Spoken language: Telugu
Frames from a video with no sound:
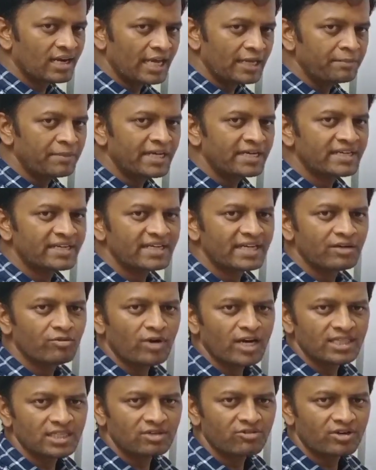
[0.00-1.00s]
క్లైమేట్ అంటే
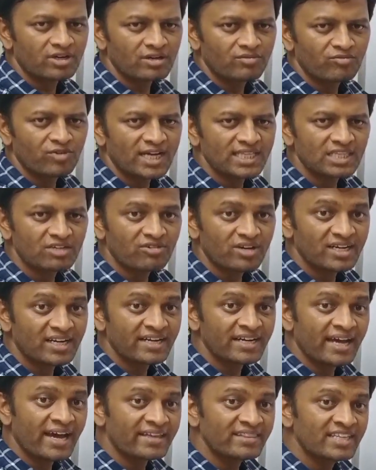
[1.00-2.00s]
వాతావరణం
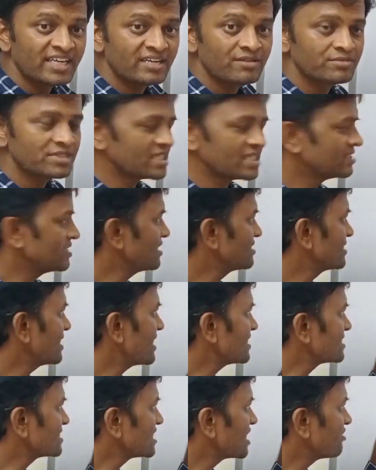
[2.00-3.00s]
వాతావరణాన్ని అధ్యయనం చేసే
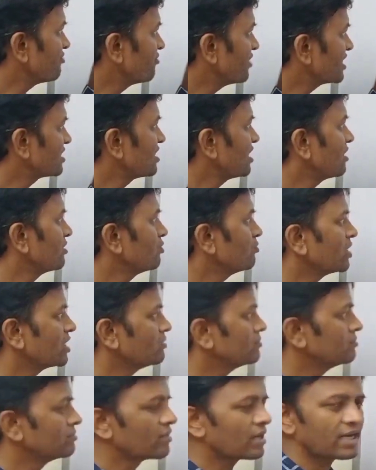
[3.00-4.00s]
శాస్త్రవేత్తలను
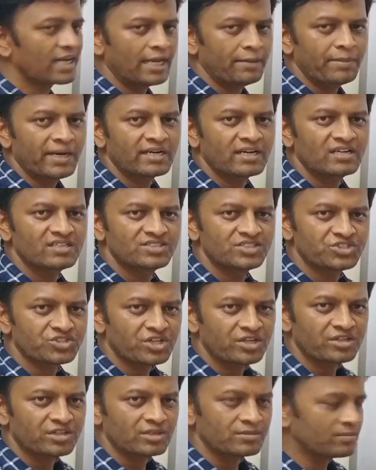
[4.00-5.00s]
మనం
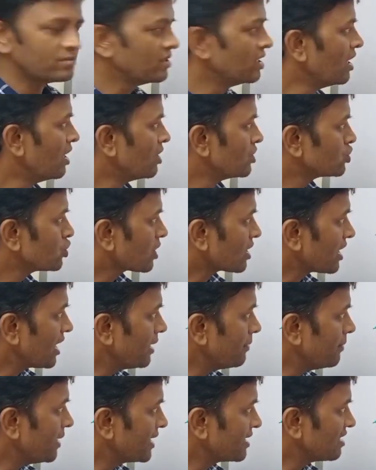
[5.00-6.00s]
క్లైమాటలజిస్ట్ అంటాం సో
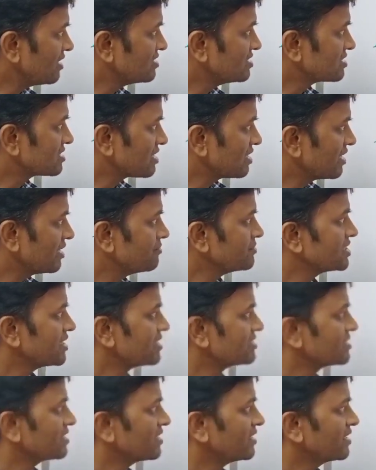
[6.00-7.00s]
క్లైమాటలజిస్ట్లు ఏం
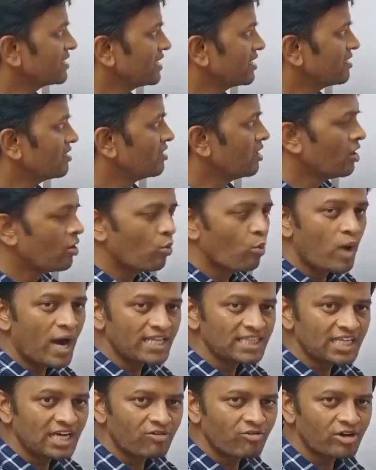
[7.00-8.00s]
చేస్తారంటే
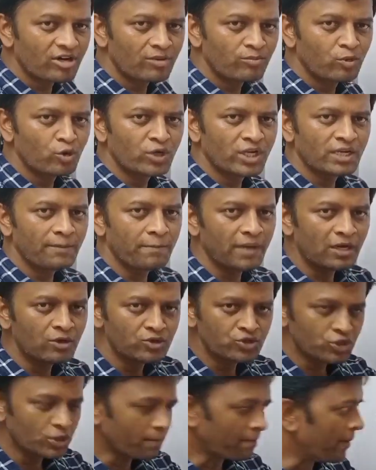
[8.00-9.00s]
వాతావరణంలోనికి
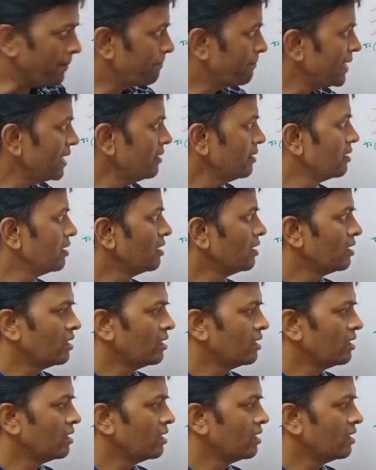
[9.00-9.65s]
బెలూన్స్ను పంపి